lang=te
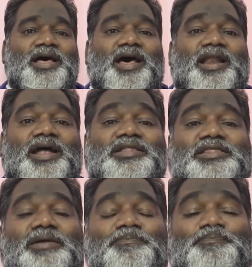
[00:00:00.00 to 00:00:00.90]
ఆ
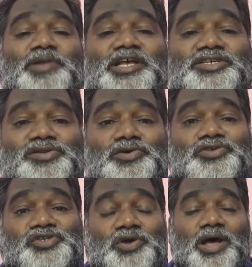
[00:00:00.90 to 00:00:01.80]
రక్తం ప్లేస్లో
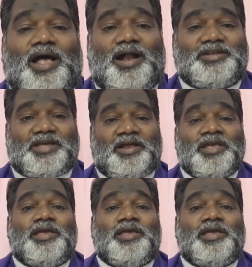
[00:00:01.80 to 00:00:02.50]
సొన అంటే